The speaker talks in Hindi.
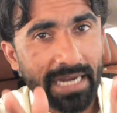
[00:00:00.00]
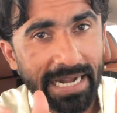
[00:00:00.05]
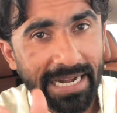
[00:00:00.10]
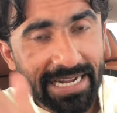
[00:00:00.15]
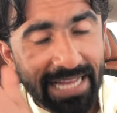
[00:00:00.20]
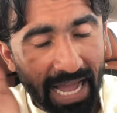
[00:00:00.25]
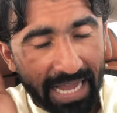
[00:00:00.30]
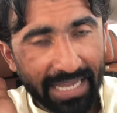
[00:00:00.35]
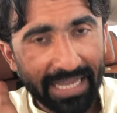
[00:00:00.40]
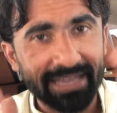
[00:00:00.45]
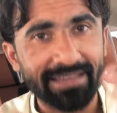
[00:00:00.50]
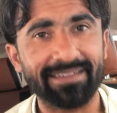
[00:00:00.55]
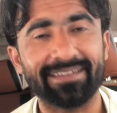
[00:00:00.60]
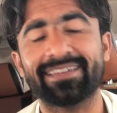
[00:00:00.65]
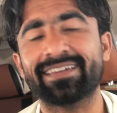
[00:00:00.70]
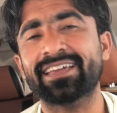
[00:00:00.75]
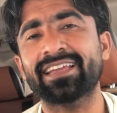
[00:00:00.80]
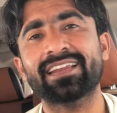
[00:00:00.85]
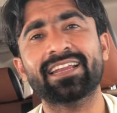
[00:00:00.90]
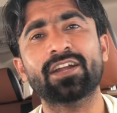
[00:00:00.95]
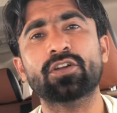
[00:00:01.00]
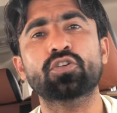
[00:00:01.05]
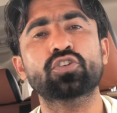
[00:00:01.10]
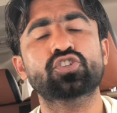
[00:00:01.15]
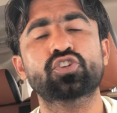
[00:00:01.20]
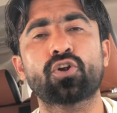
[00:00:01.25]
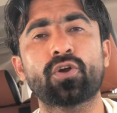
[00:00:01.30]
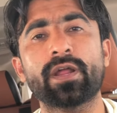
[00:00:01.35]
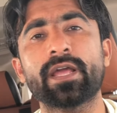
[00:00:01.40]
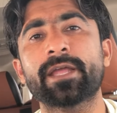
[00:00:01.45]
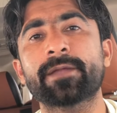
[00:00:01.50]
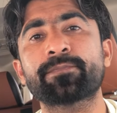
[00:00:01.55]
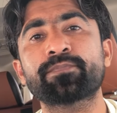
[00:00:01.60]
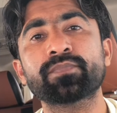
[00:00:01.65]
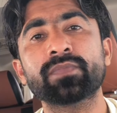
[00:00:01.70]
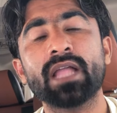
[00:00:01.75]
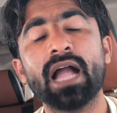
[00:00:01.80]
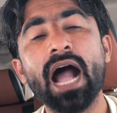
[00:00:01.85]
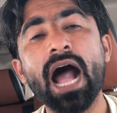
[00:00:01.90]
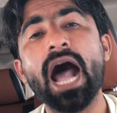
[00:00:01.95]
इंडिया की क्रिकेट को छोड़ें
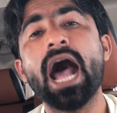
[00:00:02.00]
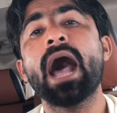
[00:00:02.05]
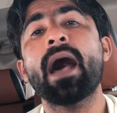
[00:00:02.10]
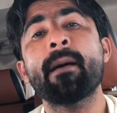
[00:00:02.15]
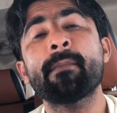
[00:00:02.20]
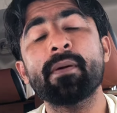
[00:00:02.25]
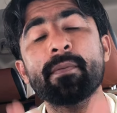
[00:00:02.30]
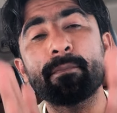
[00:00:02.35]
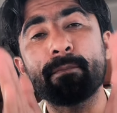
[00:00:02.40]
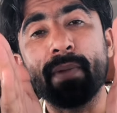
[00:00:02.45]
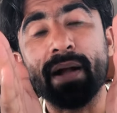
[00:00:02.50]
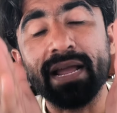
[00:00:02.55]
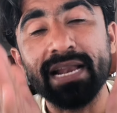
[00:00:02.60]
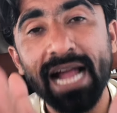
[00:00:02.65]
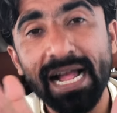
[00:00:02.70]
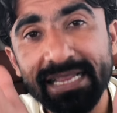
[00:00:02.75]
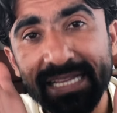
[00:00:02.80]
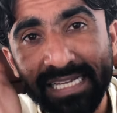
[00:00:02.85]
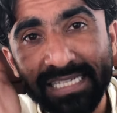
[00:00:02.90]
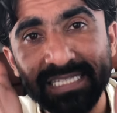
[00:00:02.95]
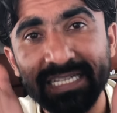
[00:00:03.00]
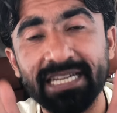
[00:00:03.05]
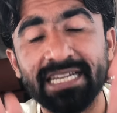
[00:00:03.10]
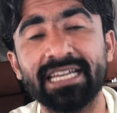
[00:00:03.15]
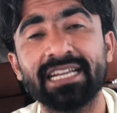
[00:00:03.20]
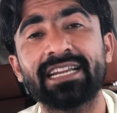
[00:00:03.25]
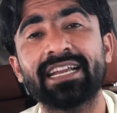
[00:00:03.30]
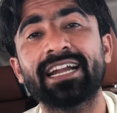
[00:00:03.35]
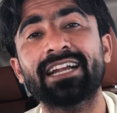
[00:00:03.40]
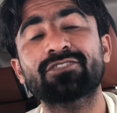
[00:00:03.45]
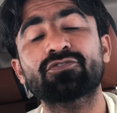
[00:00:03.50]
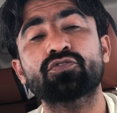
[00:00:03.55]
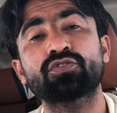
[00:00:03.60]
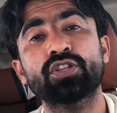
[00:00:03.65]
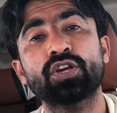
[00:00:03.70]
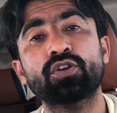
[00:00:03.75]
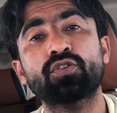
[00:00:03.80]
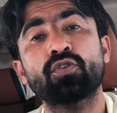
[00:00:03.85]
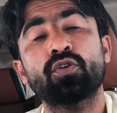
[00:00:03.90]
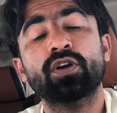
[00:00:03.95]
आप बांग्लादेश की क्रिकेट को
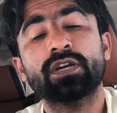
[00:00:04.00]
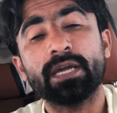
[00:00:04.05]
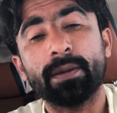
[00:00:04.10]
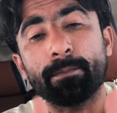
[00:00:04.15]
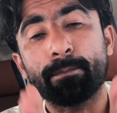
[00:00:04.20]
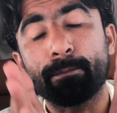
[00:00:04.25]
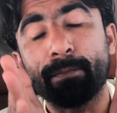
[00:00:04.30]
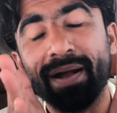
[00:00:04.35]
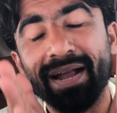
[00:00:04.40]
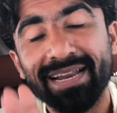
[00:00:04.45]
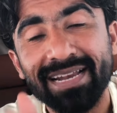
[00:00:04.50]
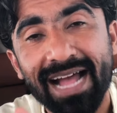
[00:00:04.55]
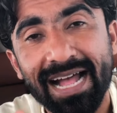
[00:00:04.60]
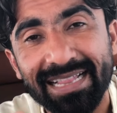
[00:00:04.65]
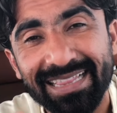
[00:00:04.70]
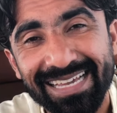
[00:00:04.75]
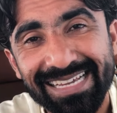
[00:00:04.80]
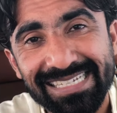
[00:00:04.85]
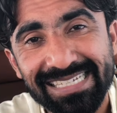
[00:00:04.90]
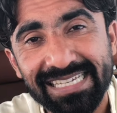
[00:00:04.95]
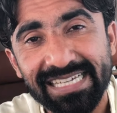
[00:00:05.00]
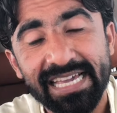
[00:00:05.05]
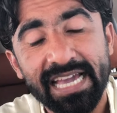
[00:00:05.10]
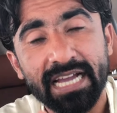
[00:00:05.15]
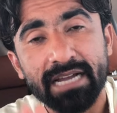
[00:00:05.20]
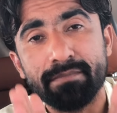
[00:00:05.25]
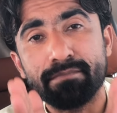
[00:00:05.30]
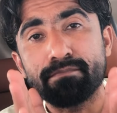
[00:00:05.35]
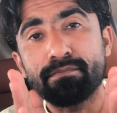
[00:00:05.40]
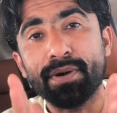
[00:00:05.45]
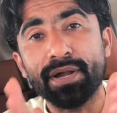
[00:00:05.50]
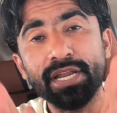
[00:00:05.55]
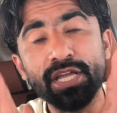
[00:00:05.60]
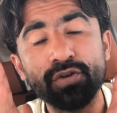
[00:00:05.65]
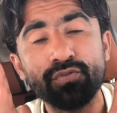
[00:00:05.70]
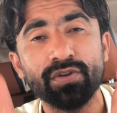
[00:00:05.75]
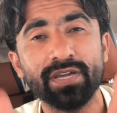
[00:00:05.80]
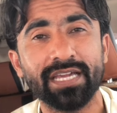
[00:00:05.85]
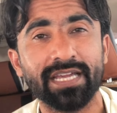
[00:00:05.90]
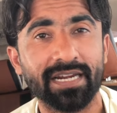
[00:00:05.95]
देखो कि बांग्लादेश की एक मरी
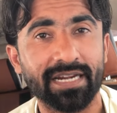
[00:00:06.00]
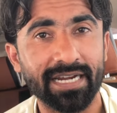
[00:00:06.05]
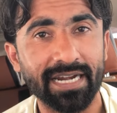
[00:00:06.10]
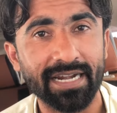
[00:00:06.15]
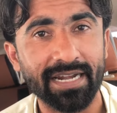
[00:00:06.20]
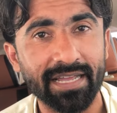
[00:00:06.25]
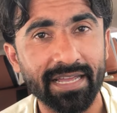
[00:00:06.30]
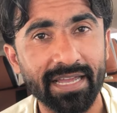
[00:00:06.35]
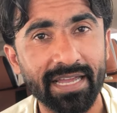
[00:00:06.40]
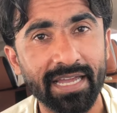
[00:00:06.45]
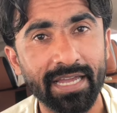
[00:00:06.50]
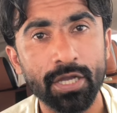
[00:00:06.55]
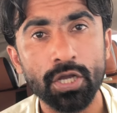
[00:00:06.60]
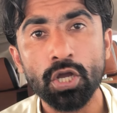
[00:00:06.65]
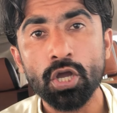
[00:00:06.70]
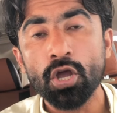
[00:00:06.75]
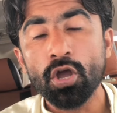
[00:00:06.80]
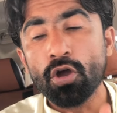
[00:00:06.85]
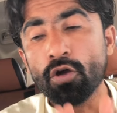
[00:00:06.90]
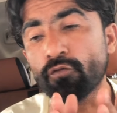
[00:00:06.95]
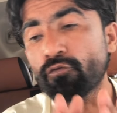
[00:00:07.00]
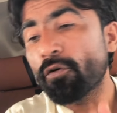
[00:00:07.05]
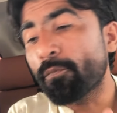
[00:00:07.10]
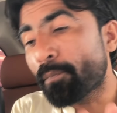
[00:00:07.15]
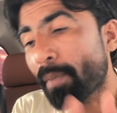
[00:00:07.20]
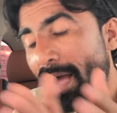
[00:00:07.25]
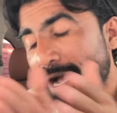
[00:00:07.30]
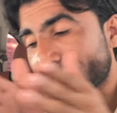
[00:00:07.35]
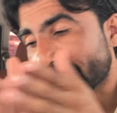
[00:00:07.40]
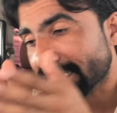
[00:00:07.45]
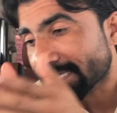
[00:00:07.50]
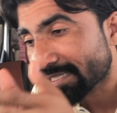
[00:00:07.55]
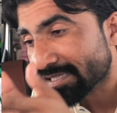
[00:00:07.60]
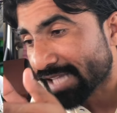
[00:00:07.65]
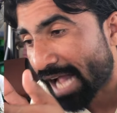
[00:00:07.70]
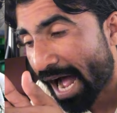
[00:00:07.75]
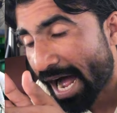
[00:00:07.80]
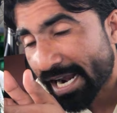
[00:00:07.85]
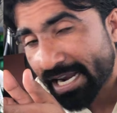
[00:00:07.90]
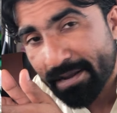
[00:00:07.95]
हुई क्रिकेट है वो
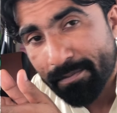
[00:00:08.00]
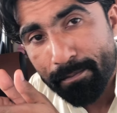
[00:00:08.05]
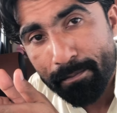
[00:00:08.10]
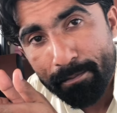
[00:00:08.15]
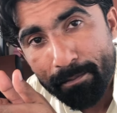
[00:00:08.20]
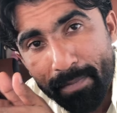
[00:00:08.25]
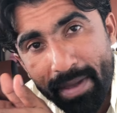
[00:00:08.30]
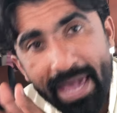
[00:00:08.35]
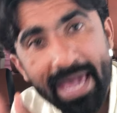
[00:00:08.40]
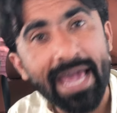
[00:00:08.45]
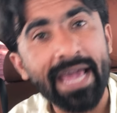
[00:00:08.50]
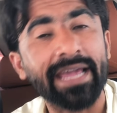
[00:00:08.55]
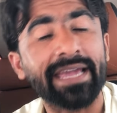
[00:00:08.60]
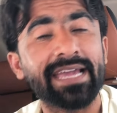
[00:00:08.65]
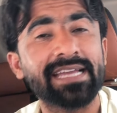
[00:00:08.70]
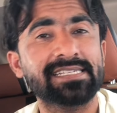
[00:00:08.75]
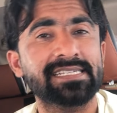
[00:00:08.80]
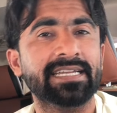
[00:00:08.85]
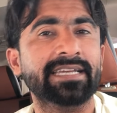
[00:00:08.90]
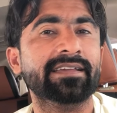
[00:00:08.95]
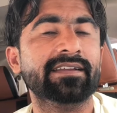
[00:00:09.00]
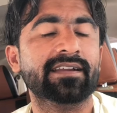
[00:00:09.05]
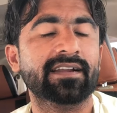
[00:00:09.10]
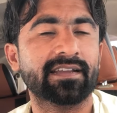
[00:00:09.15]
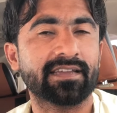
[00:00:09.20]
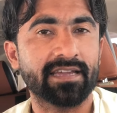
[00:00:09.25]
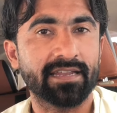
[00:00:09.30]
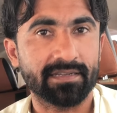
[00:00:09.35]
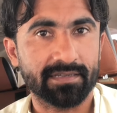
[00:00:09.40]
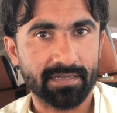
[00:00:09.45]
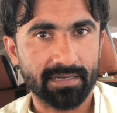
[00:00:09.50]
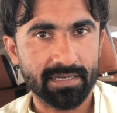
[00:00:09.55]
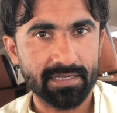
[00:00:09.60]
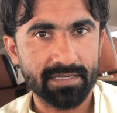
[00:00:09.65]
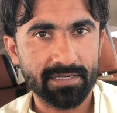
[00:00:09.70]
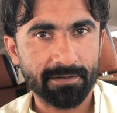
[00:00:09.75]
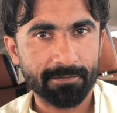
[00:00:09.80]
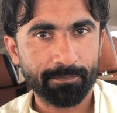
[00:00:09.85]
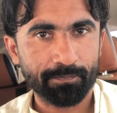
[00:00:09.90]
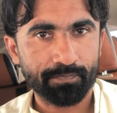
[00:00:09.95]
पाकिस्तान में कैसी क्रिकेट खेल के गई
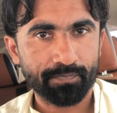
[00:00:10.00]
है